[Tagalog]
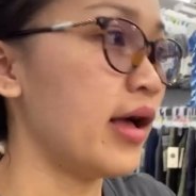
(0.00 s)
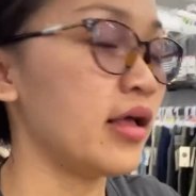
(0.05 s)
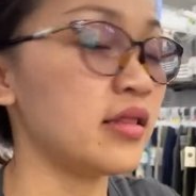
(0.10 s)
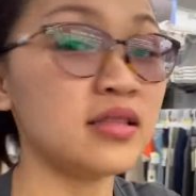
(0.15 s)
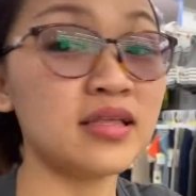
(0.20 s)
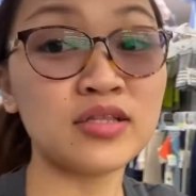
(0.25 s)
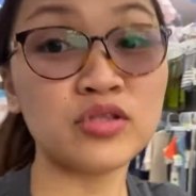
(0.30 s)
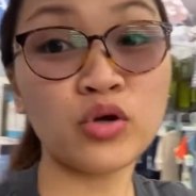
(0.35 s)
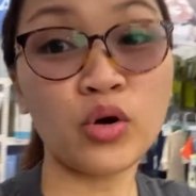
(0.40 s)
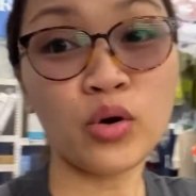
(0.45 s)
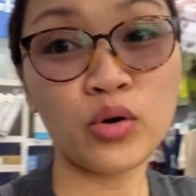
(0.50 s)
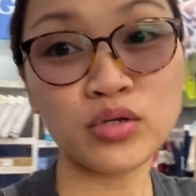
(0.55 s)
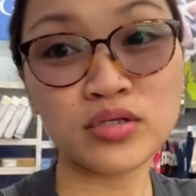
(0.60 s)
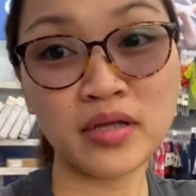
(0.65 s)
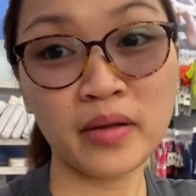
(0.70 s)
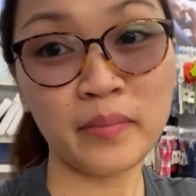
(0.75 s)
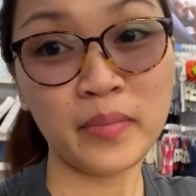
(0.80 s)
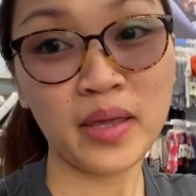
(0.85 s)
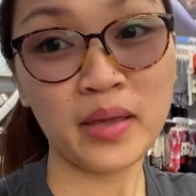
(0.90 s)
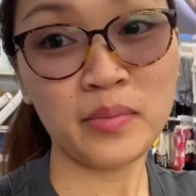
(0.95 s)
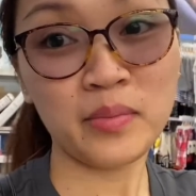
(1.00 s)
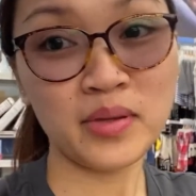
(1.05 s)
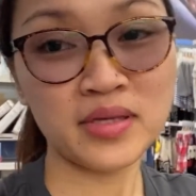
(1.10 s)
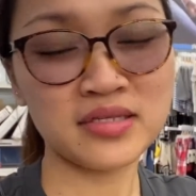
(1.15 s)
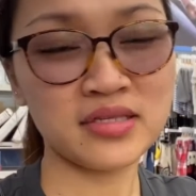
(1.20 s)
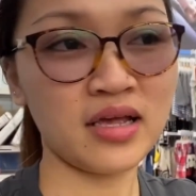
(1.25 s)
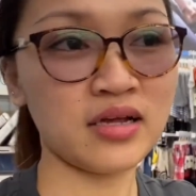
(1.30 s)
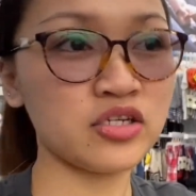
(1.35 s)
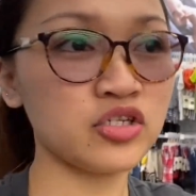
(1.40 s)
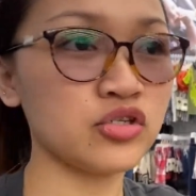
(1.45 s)
dito ako sa baby
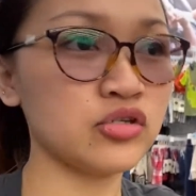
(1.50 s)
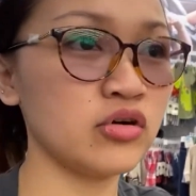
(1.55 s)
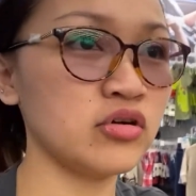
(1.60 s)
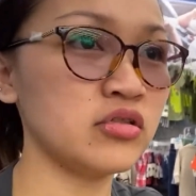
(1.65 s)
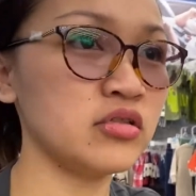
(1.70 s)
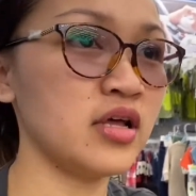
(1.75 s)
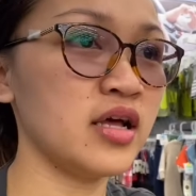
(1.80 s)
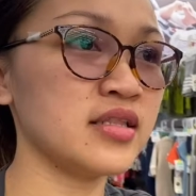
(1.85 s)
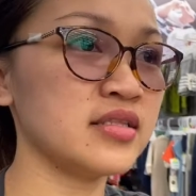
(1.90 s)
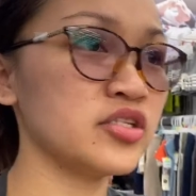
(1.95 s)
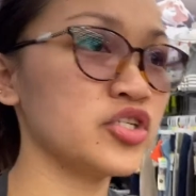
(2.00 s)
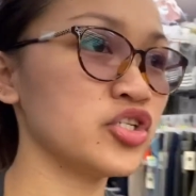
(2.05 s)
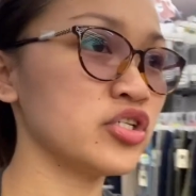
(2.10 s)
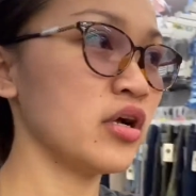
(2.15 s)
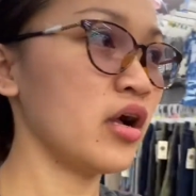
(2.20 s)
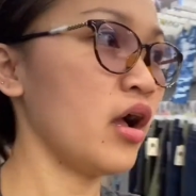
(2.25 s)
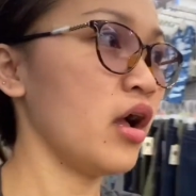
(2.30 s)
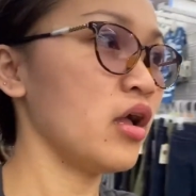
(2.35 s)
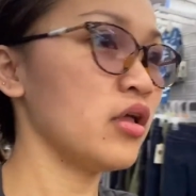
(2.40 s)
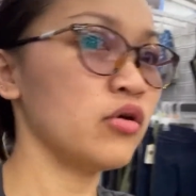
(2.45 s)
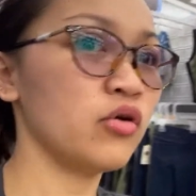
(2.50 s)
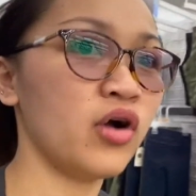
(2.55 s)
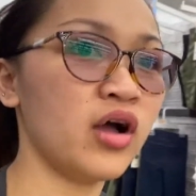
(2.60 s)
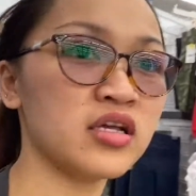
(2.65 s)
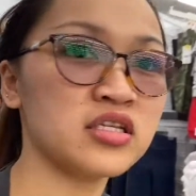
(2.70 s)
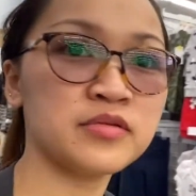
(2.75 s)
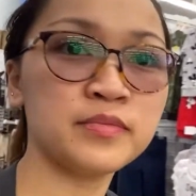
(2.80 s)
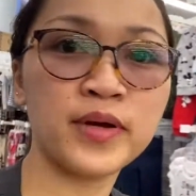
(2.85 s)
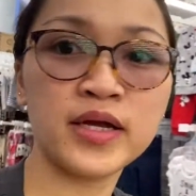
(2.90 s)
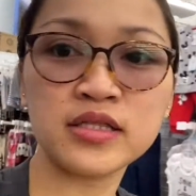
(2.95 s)
section at saka yung
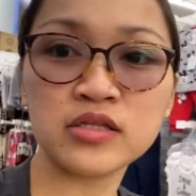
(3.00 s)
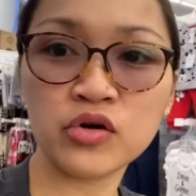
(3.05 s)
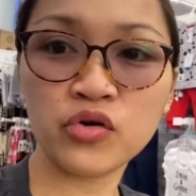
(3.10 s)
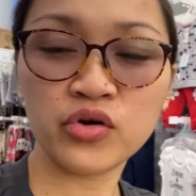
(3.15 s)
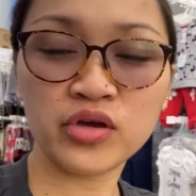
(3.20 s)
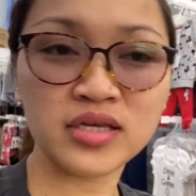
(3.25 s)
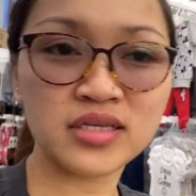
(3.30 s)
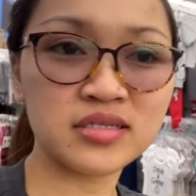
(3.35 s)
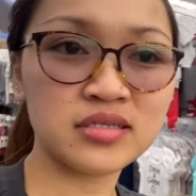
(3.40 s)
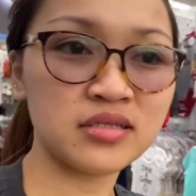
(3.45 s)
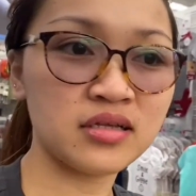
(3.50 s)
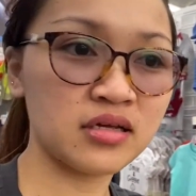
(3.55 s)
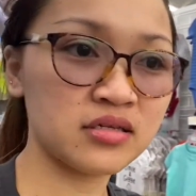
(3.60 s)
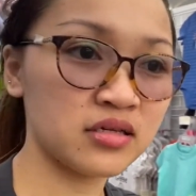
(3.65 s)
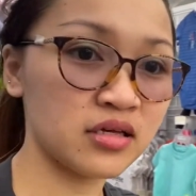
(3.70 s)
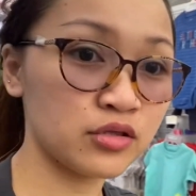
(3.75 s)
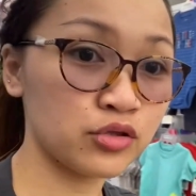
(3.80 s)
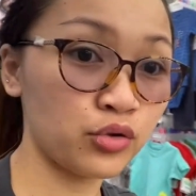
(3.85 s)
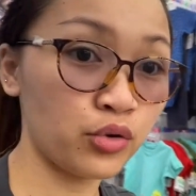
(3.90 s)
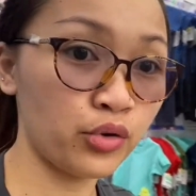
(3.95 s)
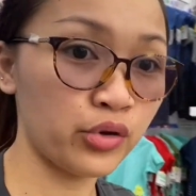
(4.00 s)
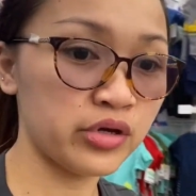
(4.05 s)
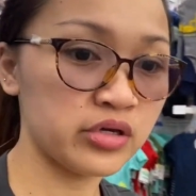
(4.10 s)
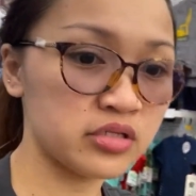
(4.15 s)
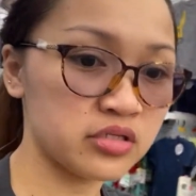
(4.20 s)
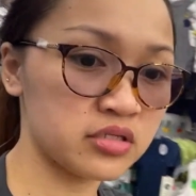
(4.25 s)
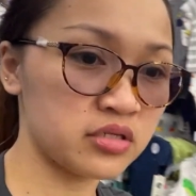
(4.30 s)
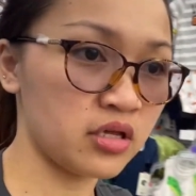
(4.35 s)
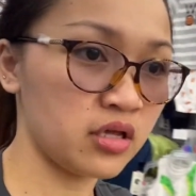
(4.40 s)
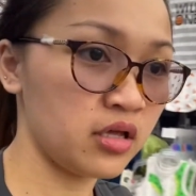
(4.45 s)
husband ko is nasa
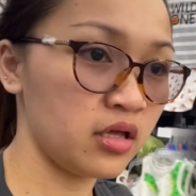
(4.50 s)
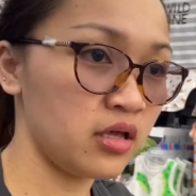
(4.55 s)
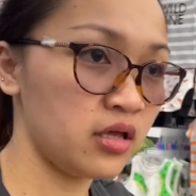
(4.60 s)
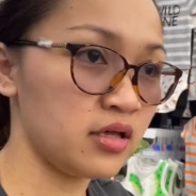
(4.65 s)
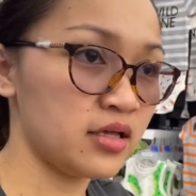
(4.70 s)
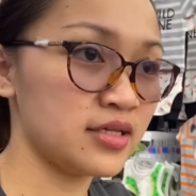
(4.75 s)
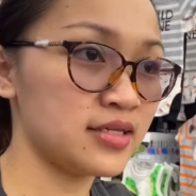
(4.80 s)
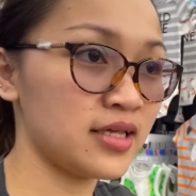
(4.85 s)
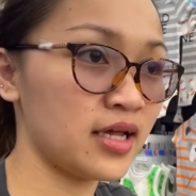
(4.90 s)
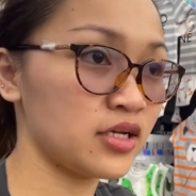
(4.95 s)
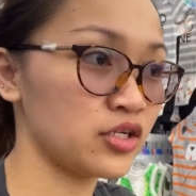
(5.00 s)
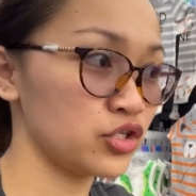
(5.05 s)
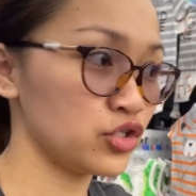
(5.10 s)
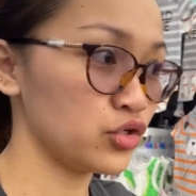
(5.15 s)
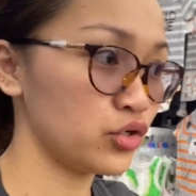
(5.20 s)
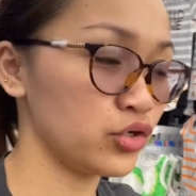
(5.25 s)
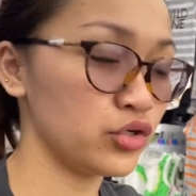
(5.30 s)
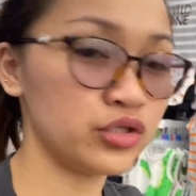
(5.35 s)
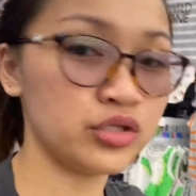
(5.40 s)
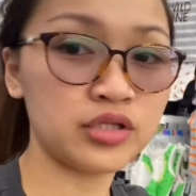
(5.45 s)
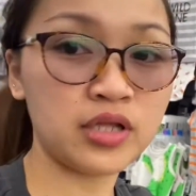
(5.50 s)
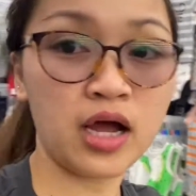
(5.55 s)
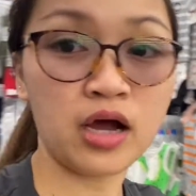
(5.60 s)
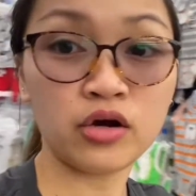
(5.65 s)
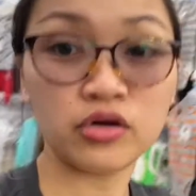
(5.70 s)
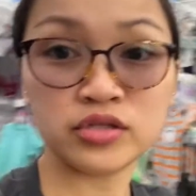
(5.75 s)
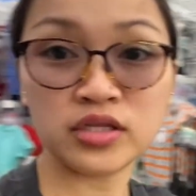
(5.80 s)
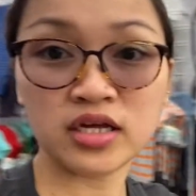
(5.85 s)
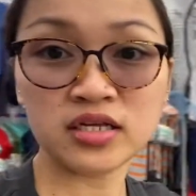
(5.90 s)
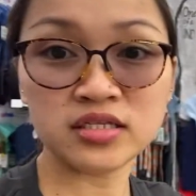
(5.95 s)
toys section,
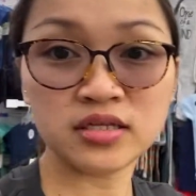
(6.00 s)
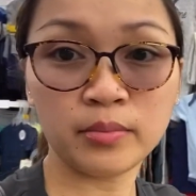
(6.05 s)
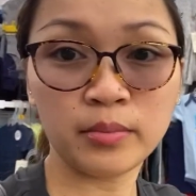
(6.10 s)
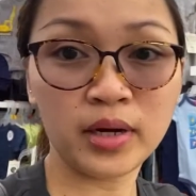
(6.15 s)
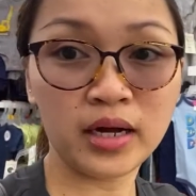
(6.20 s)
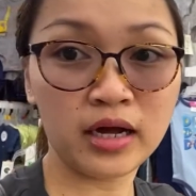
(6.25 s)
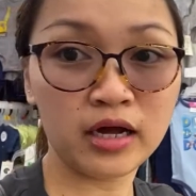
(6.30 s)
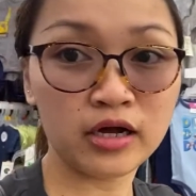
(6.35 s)
ako nasa mga